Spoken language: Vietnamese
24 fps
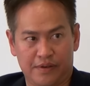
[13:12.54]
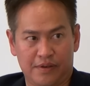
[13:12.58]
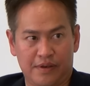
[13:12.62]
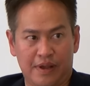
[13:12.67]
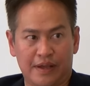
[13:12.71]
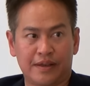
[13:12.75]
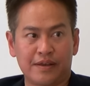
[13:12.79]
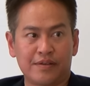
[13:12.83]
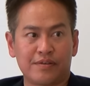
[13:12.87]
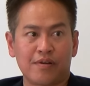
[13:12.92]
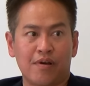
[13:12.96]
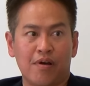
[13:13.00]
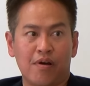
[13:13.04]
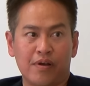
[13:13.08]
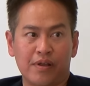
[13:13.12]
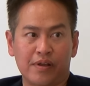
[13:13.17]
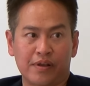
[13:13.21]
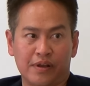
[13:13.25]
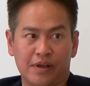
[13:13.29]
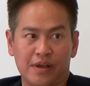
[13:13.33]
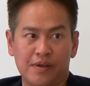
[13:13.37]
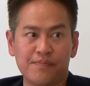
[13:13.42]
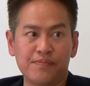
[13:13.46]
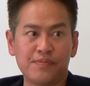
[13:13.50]
giải thích cho họ
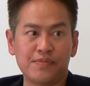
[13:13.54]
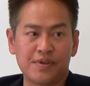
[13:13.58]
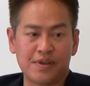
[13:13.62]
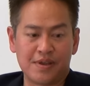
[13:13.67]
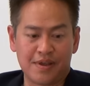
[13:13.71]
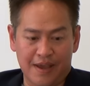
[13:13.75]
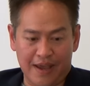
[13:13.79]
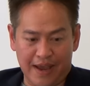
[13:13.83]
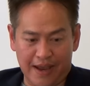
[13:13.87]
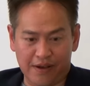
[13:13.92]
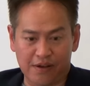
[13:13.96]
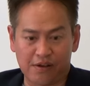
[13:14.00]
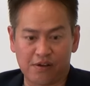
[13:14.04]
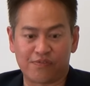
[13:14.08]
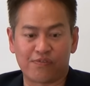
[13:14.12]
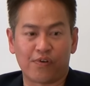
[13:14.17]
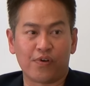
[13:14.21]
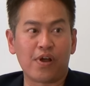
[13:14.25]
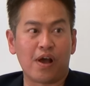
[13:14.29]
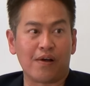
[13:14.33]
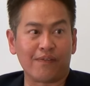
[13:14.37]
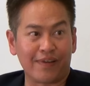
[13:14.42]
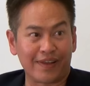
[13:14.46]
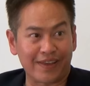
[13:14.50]
để kiếm hai người
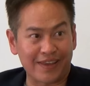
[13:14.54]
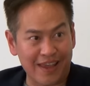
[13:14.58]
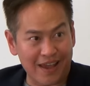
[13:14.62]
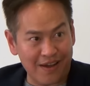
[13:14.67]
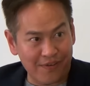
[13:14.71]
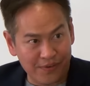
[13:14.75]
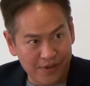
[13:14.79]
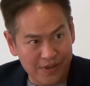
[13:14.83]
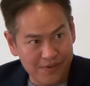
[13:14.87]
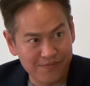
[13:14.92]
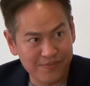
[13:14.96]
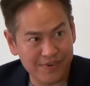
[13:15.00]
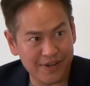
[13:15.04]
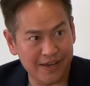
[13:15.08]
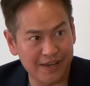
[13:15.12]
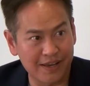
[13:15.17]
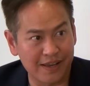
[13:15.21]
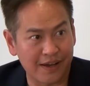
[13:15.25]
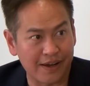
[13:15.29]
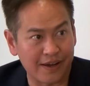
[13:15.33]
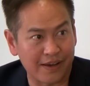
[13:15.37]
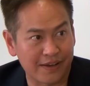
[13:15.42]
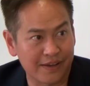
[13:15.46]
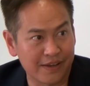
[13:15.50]
phối hợp lại nhau kiếm cái
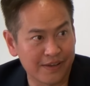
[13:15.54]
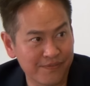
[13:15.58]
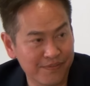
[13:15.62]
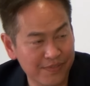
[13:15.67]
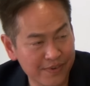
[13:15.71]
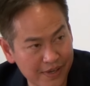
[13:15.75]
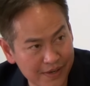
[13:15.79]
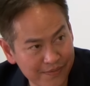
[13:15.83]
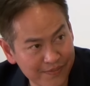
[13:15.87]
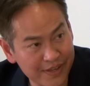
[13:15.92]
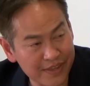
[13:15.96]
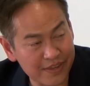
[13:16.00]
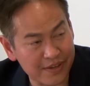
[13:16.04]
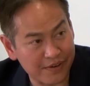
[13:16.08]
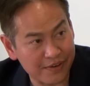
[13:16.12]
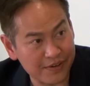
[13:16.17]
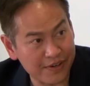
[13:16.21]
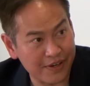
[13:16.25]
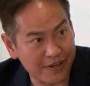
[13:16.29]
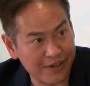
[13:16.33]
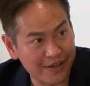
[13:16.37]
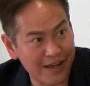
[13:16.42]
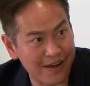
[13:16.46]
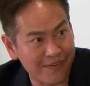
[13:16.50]
lời kiếm kiếm cái chữ
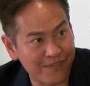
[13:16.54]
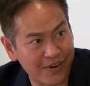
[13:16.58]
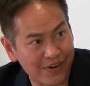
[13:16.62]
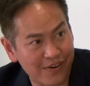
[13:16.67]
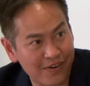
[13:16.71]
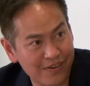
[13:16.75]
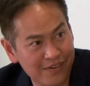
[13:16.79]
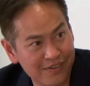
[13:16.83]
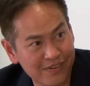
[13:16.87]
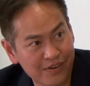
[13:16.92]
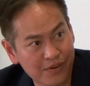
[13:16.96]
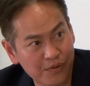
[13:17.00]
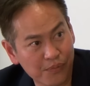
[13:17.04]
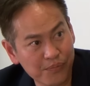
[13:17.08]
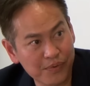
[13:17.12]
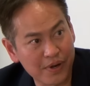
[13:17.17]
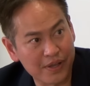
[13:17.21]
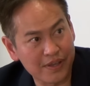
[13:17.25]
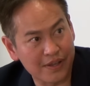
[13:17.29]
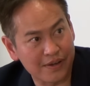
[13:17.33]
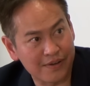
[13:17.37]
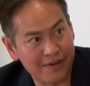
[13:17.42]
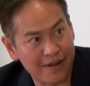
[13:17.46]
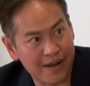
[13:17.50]
nghĩa nào mà nó nó đúng
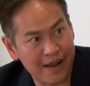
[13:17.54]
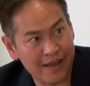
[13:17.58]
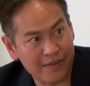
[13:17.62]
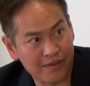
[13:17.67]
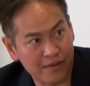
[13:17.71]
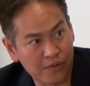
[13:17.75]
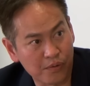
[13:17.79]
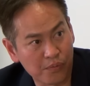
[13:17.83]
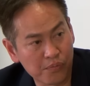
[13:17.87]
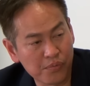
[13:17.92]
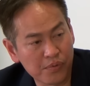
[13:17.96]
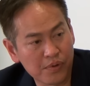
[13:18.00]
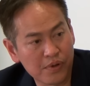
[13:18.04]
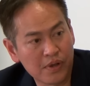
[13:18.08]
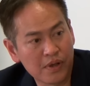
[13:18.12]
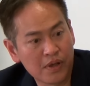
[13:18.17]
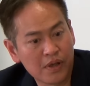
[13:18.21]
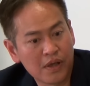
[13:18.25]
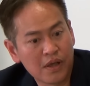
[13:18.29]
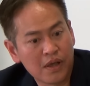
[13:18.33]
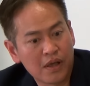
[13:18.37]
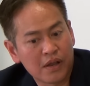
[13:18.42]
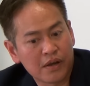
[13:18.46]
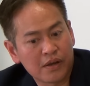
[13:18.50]
để dịch ra cho đúng
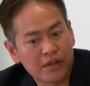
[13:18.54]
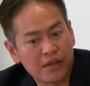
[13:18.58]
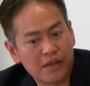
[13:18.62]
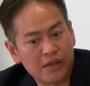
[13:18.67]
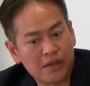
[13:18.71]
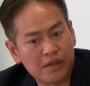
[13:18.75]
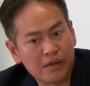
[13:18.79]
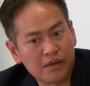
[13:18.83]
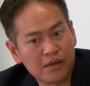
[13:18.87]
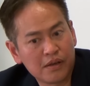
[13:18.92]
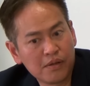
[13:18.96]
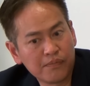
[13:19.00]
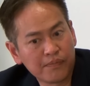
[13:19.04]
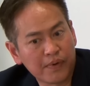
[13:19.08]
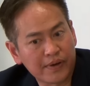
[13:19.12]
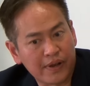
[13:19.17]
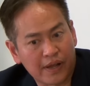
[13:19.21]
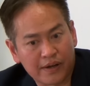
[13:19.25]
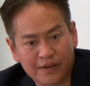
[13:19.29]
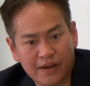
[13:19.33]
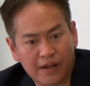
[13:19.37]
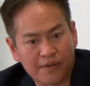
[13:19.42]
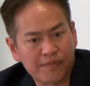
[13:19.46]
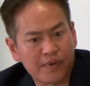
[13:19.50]
thì nếu mà
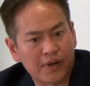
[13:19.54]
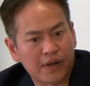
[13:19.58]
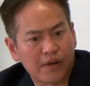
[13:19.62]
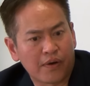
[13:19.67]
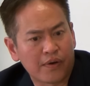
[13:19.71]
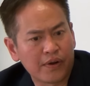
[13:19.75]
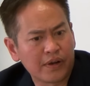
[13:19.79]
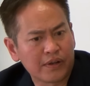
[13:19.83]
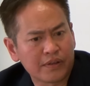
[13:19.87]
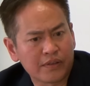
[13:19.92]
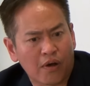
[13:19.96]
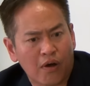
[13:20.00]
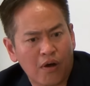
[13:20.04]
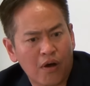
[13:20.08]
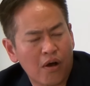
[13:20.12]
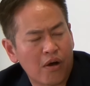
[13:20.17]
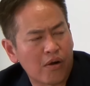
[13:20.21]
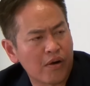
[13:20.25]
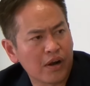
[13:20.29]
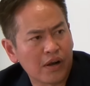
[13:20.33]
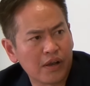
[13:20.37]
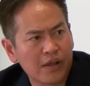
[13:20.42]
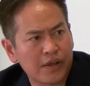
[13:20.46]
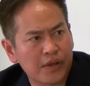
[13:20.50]
thành thật mình nói là tò
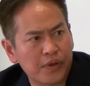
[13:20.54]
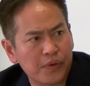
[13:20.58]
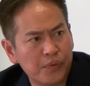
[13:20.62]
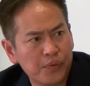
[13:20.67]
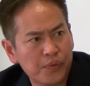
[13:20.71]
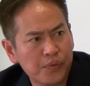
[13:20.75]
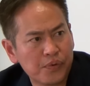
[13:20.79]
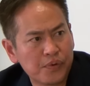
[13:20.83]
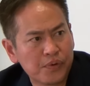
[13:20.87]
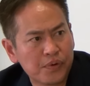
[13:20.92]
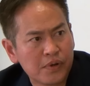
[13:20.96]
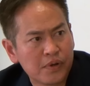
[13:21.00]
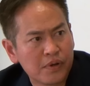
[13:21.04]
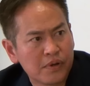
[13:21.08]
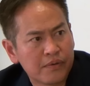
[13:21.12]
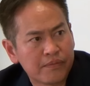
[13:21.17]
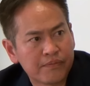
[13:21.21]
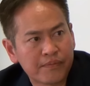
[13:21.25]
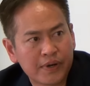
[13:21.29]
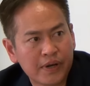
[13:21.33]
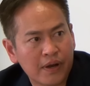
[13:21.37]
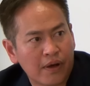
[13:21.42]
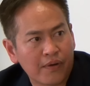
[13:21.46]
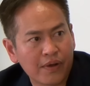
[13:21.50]
họ rất là hiểu
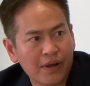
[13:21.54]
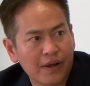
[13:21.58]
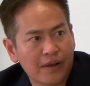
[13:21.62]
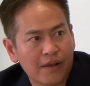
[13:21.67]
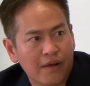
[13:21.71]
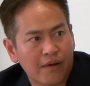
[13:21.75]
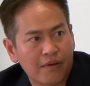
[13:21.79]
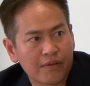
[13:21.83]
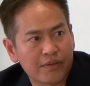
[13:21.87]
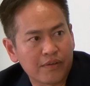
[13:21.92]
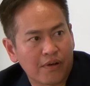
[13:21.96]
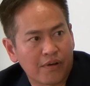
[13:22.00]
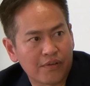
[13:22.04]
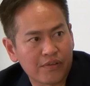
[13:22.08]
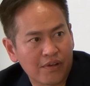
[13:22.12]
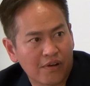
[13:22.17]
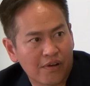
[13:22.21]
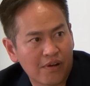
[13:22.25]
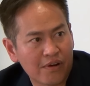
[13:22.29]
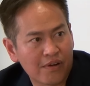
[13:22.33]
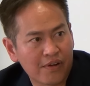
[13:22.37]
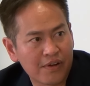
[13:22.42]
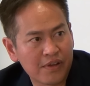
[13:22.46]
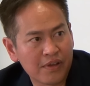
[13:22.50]
mình hỏi là họ họ
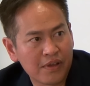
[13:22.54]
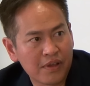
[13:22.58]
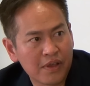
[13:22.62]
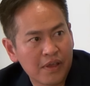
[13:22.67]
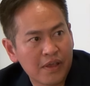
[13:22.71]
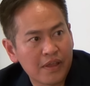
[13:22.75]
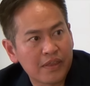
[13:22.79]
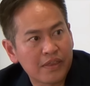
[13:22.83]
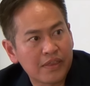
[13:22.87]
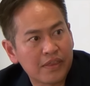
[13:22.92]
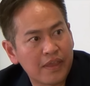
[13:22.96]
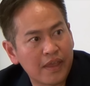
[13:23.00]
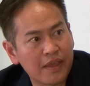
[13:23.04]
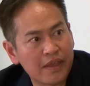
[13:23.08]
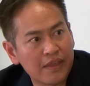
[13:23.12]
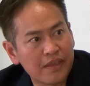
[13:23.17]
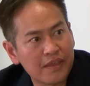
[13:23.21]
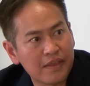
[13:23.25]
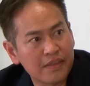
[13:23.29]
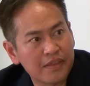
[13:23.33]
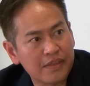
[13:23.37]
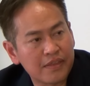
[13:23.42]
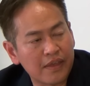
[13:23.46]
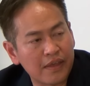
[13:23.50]
cho thôi chỉ
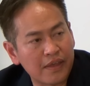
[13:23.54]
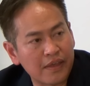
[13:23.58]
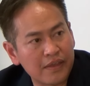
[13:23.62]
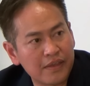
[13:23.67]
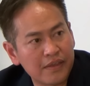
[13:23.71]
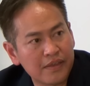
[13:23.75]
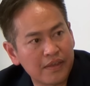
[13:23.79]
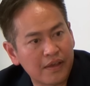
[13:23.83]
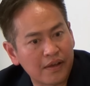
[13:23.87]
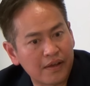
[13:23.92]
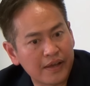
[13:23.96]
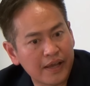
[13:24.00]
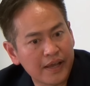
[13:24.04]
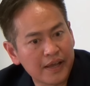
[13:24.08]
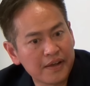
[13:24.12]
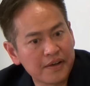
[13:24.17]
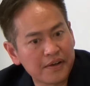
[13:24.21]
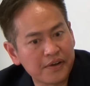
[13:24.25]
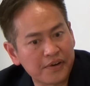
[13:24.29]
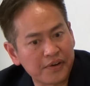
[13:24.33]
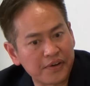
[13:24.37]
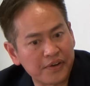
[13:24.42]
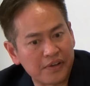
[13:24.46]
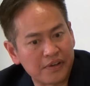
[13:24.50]
chỉ những cái
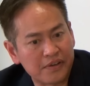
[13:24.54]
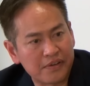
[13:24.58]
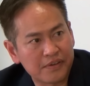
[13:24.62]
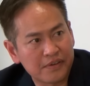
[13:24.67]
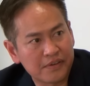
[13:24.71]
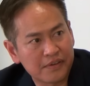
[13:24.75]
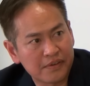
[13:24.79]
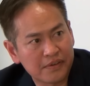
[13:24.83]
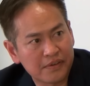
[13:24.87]
người